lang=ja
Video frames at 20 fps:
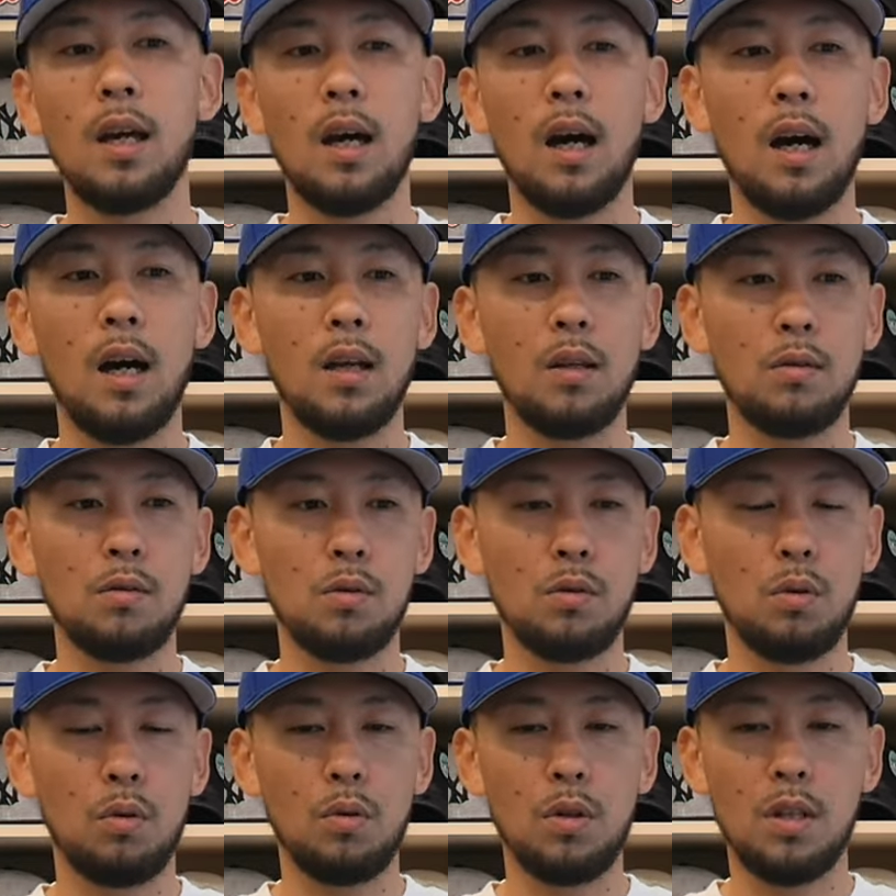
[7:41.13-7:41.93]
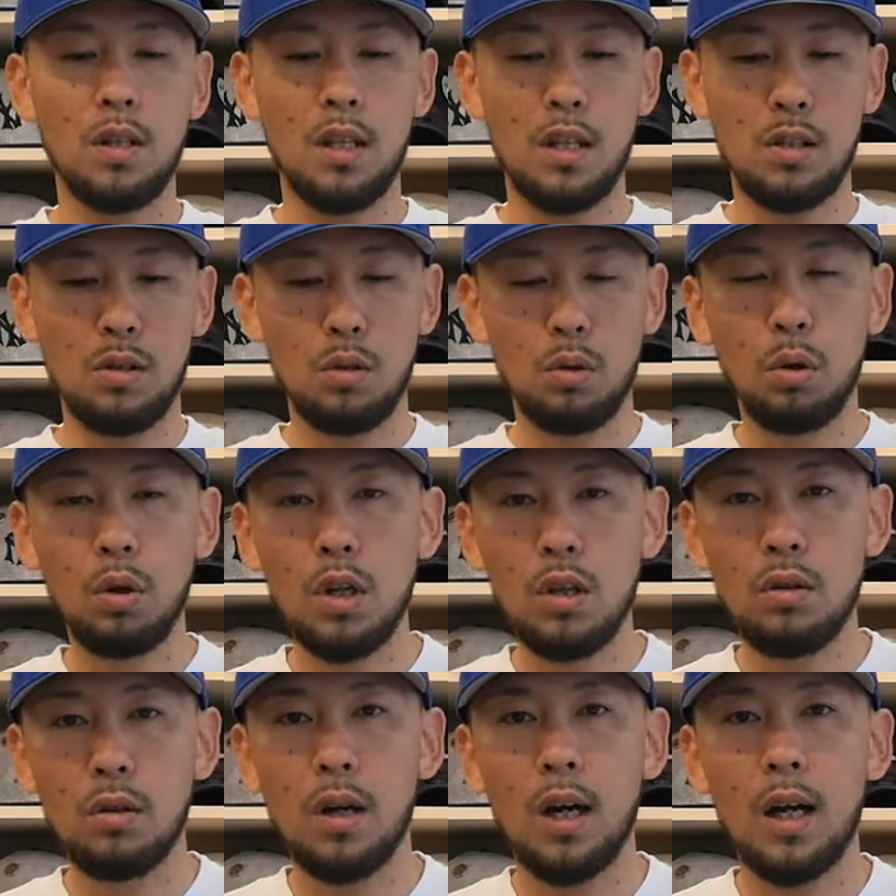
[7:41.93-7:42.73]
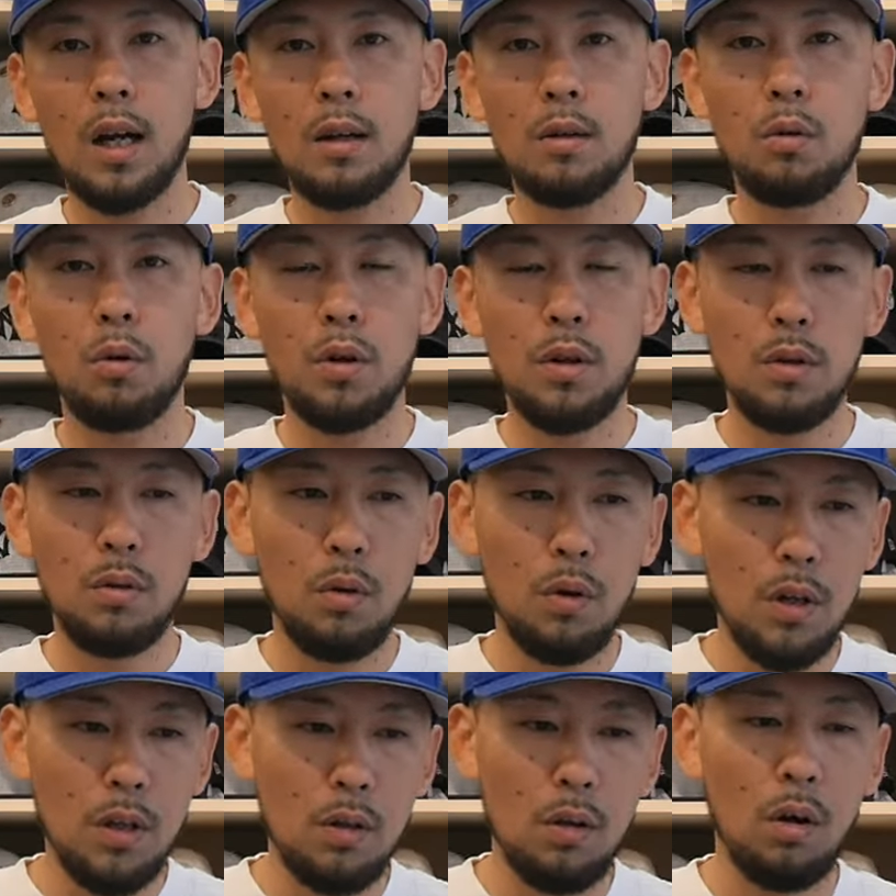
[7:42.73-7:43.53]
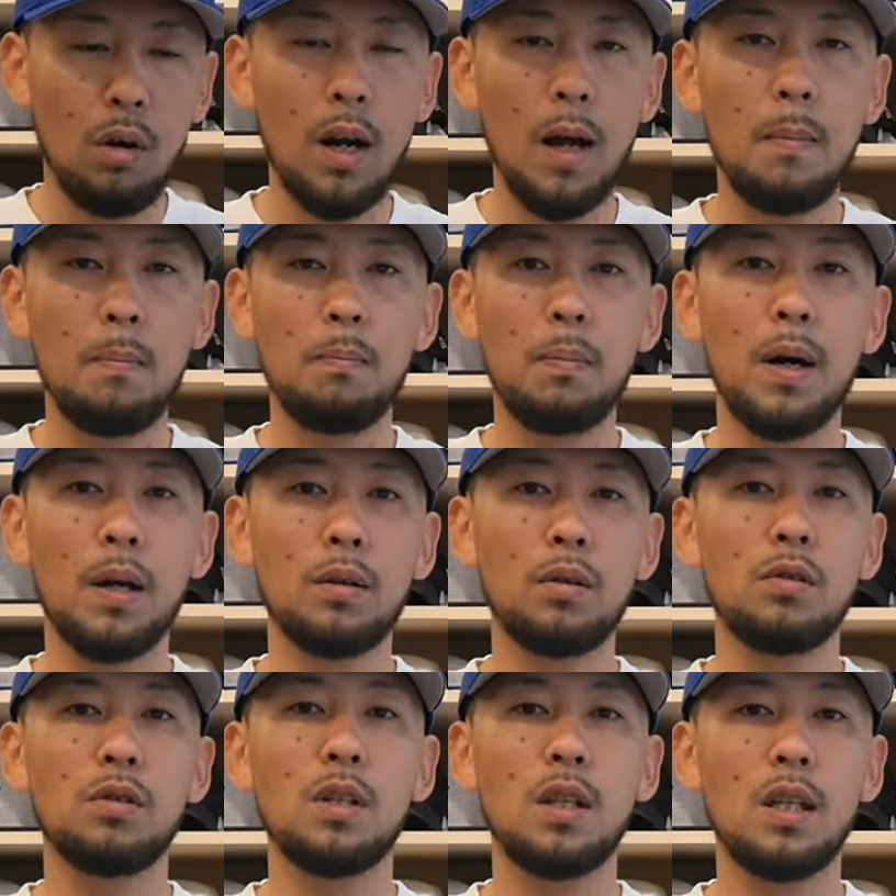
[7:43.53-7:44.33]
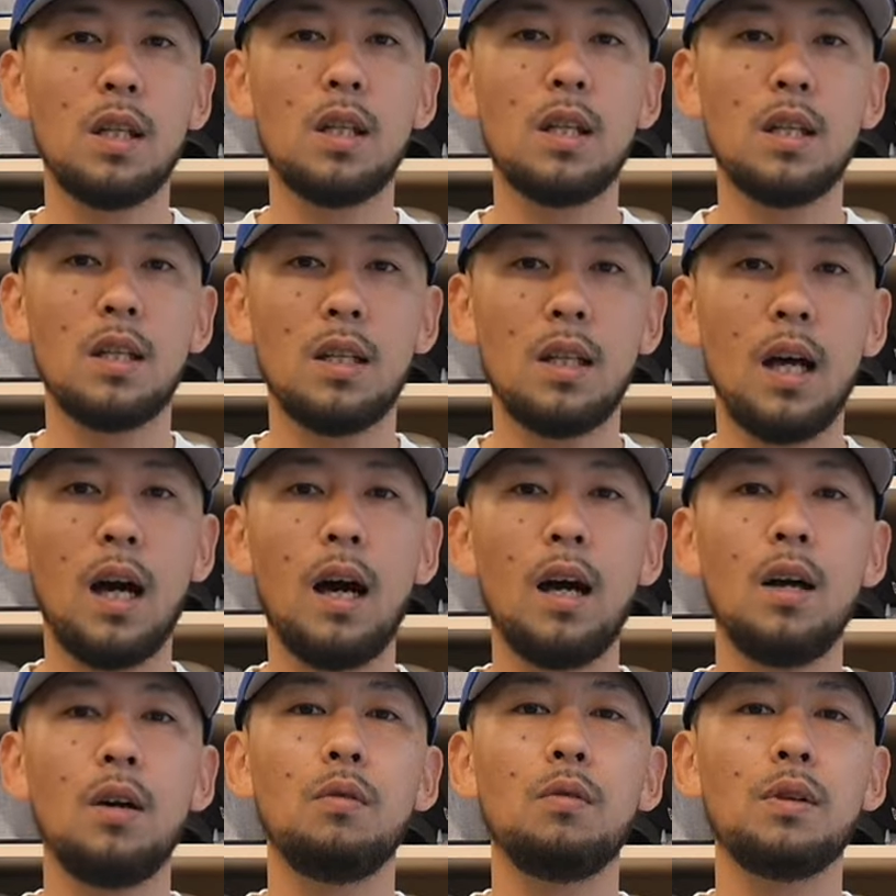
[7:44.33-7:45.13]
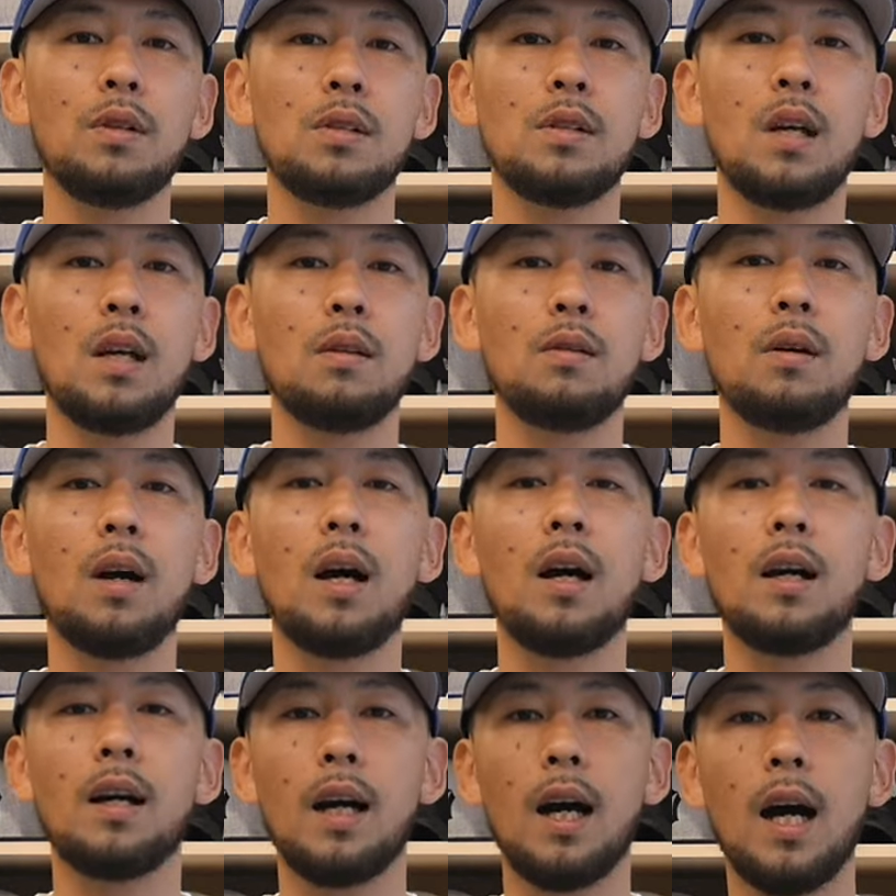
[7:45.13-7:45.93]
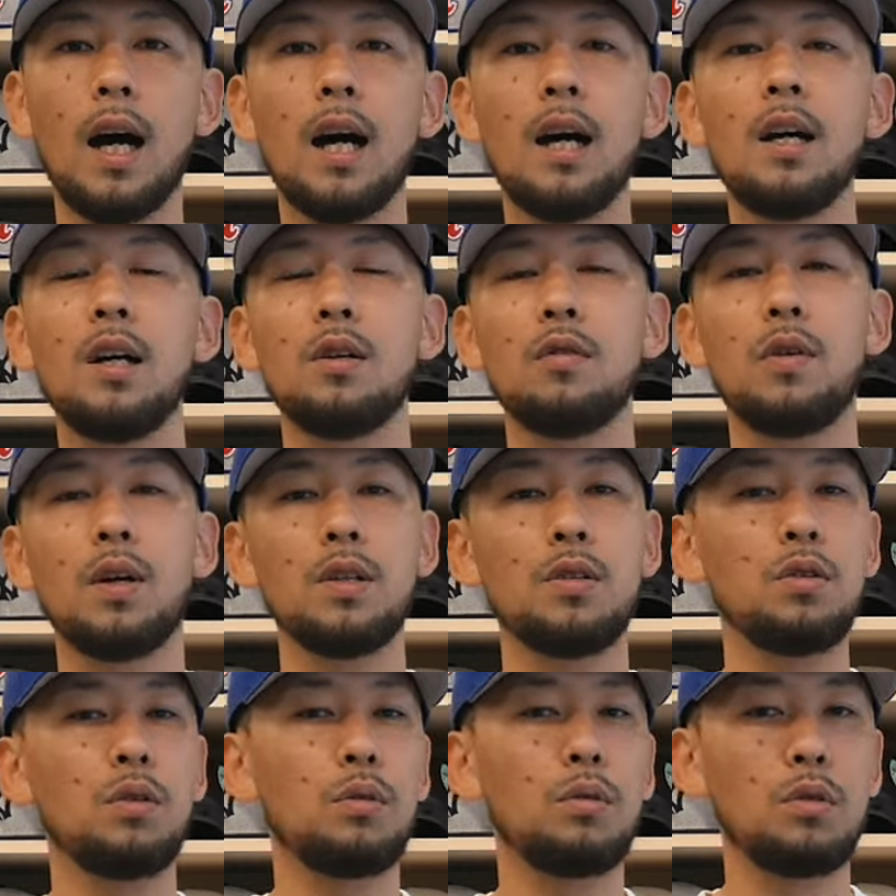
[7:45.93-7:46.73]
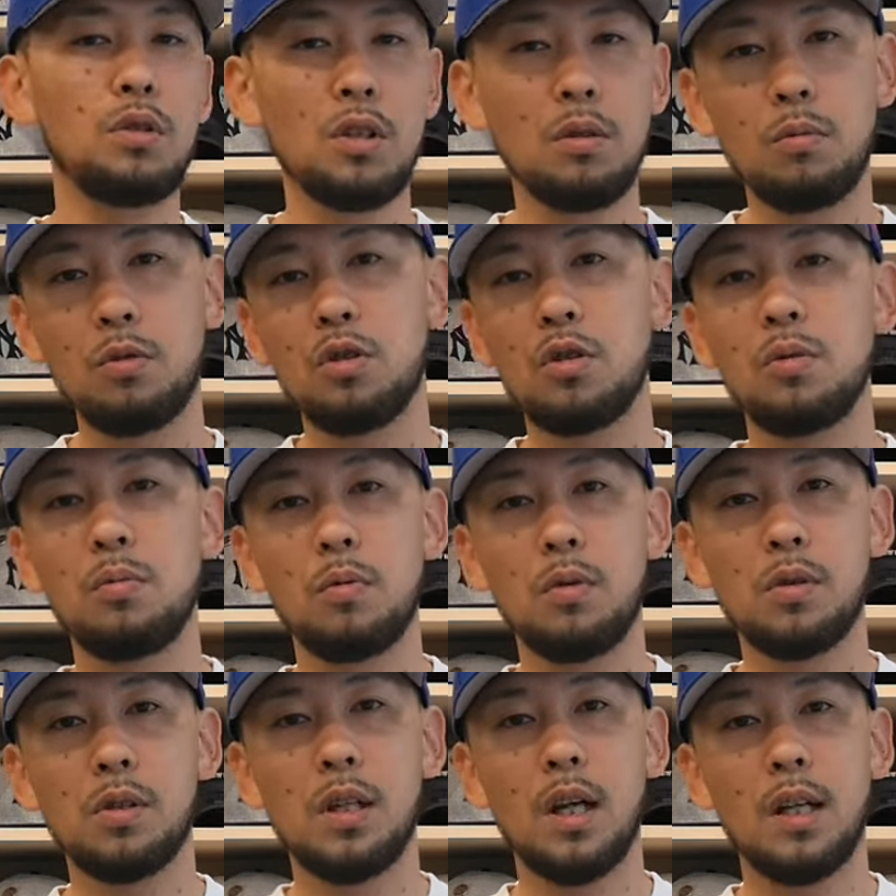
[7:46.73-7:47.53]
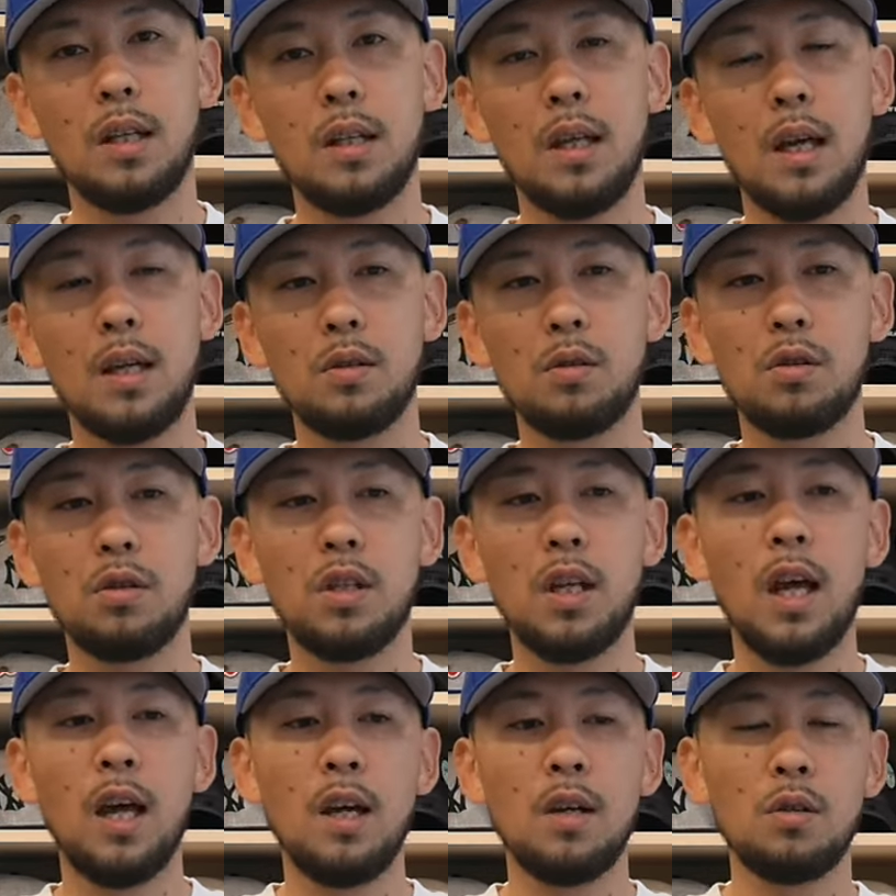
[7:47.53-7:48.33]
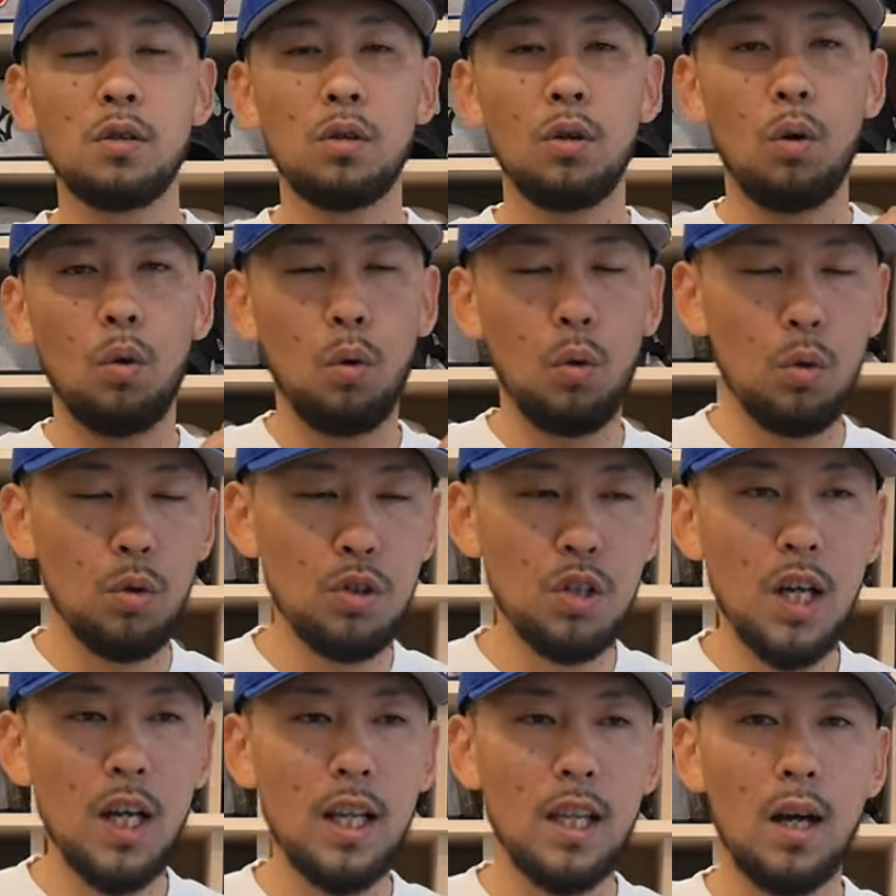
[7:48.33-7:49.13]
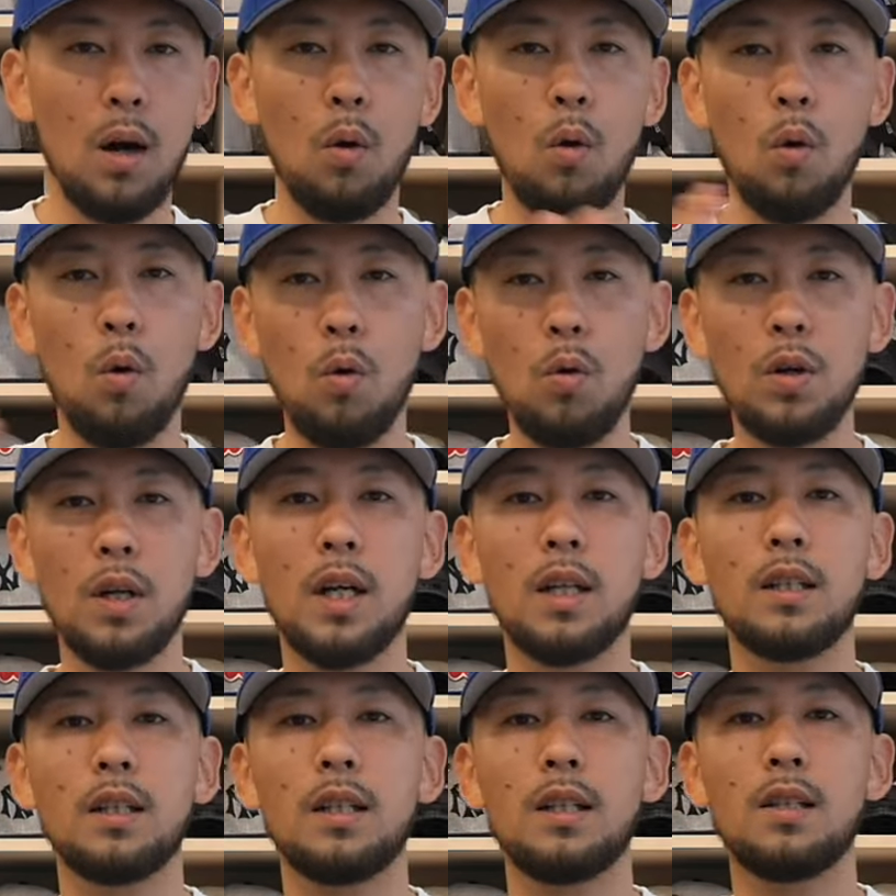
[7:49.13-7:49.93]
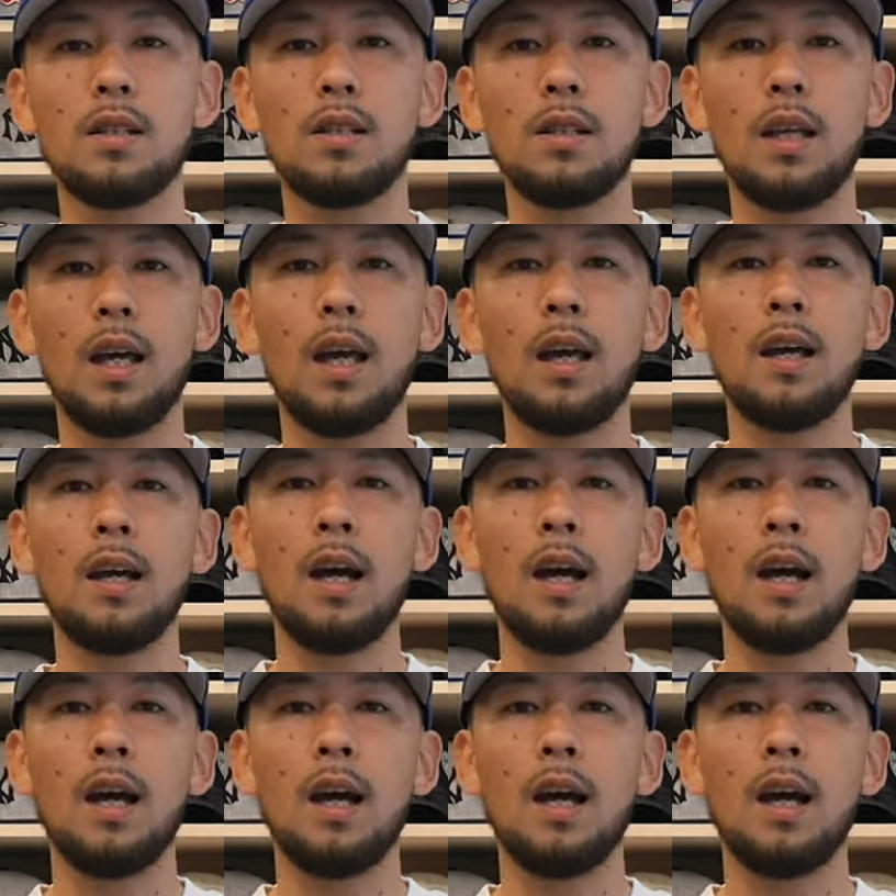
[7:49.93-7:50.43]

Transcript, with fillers: あの、そういったストリートからゴリゴリのラッパーとして出てきたウェスサイドガンが、ファッションとしても注目されて、そして、そのおしゃれな音楽がですねですね、